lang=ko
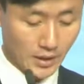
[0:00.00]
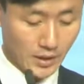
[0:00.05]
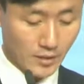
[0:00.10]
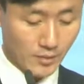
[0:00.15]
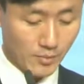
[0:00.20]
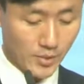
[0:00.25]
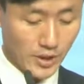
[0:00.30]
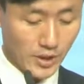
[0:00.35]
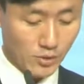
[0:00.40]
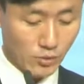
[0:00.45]

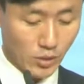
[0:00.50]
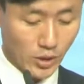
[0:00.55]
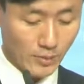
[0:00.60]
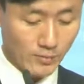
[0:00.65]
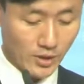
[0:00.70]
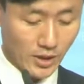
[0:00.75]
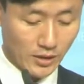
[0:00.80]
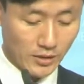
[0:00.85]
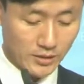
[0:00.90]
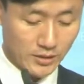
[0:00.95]

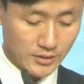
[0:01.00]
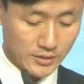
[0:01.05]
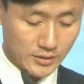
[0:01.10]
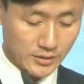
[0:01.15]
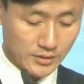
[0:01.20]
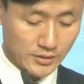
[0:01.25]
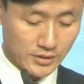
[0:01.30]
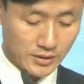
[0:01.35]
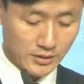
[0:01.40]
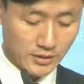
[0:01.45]
미래통합당은
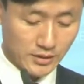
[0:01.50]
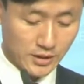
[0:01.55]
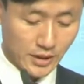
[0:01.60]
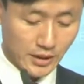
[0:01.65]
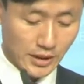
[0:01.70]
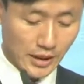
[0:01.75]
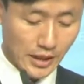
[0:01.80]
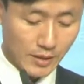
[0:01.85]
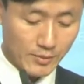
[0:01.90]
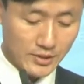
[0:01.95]

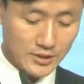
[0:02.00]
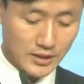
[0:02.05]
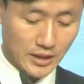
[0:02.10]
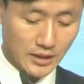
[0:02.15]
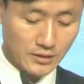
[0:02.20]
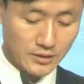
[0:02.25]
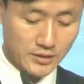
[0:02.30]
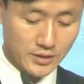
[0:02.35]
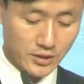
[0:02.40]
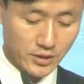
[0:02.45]
즉각 합의
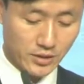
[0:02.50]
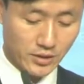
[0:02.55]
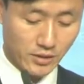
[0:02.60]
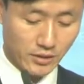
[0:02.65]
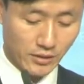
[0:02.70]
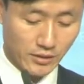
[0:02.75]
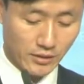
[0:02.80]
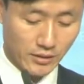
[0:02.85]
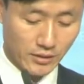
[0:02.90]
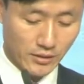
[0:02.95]
사항을
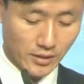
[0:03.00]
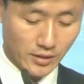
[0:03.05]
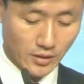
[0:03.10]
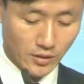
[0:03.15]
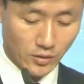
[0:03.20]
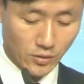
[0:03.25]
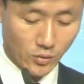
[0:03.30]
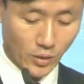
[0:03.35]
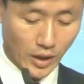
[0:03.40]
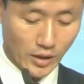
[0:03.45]
지켜
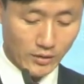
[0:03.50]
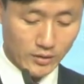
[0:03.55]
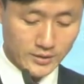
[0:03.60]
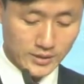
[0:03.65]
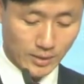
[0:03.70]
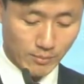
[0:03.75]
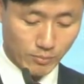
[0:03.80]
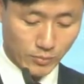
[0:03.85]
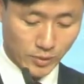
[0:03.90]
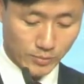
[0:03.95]

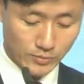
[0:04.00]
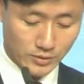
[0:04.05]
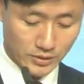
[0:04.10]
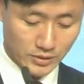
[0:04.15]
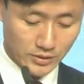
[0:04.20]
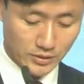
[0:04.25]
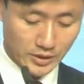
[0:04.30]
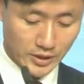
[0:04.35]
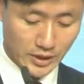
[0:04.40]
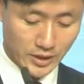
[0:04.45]
과거사법
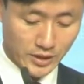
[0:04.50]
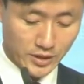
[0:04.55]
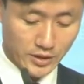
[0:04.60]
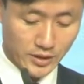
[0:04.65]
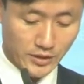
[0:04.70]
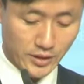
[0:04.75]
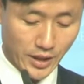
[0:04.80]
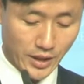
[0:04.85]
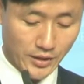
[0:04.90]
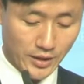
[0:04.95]
등 임기
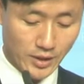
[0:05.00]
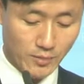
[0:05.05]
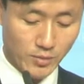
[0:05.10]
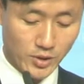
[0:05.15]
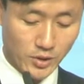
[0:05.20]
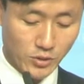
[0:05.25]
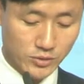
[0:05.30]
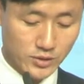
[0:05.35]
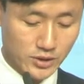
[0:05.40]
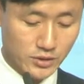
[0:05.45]
내내
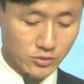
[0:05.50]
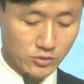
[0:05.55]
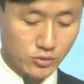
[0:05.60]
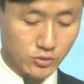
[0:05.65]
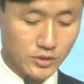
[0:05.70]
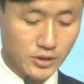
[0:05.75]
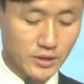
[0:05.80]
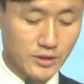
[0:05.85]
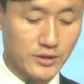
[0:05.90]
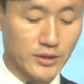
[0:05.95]
미뤄진
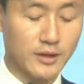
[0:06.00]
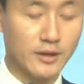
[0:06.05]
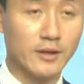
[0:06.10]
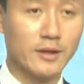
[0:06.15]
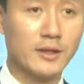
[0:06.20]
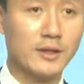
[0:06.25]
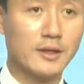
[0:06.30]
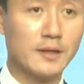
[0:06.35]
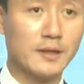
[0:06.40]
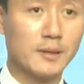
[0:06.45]
숙제들을
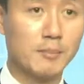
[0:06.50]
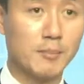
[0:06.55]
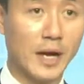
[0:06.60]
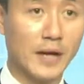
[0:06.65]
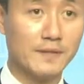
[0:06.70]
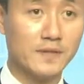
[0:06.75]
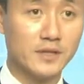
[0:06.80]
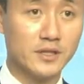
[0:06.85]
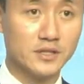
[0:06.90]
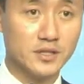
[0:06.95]

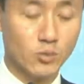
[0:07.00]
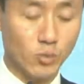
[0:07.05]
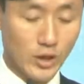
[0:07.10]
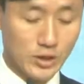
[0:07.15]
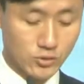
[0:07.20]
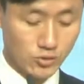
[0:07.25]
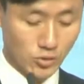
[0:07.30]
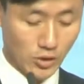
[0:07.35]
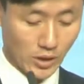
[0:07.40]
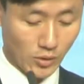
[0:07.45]
반드시
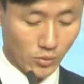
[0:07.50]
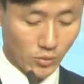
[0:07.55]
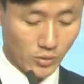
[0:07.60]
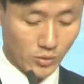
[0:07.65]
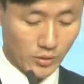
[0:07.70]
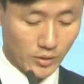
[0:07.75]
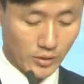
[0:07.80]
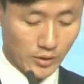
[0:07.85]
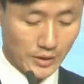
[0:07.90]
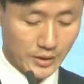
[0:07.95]

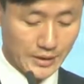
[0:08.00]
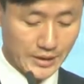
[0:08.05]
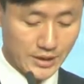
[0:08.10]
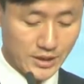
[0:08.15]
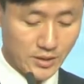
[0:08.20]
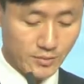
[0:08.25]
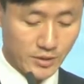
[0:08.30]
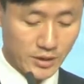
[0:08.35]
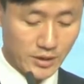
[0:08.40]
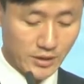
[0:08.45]
완수하고
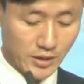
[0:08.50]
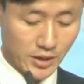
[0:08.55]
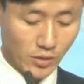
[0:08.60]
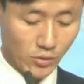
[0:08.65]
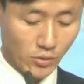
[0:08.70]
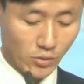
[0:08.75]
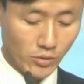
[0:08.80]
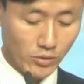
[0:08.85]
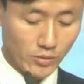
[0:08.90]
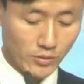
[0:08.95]

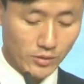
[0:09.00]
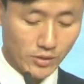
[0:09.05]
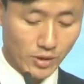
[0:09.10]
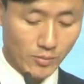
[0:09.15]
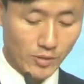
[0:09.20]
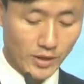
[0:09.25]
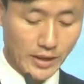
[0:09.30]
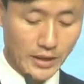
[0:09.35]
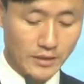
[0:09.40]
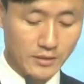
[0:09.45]
21대로
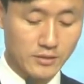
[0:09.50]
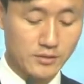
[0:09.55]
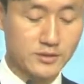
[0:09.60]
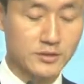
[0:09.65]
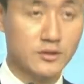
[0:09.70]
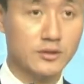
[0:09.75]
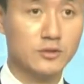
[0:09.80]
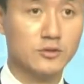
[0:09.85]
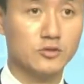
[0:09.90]
넘어갈 것을